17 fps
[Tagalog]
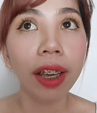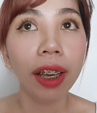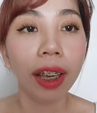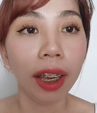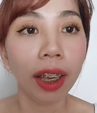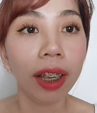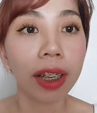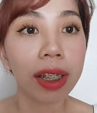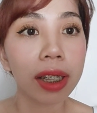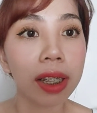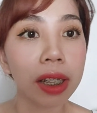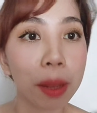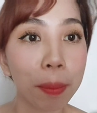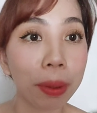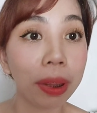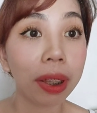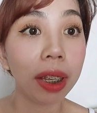is
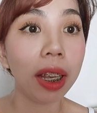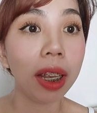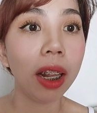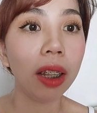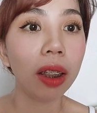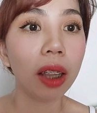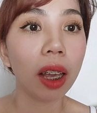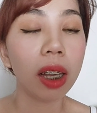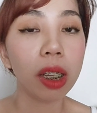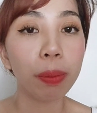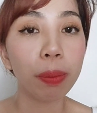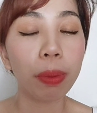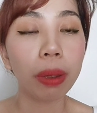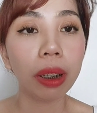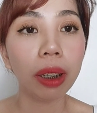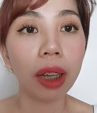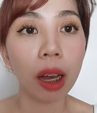napatigil na tayo sa
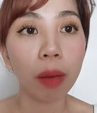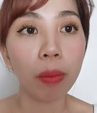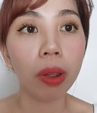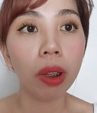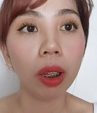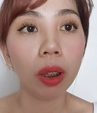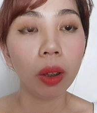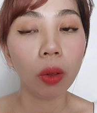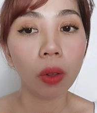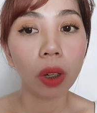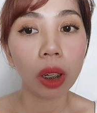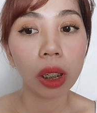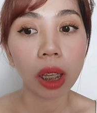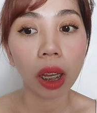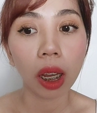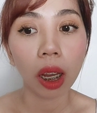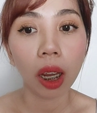paggamit nito
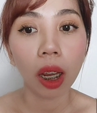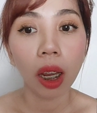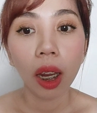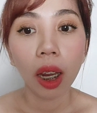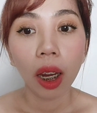kasi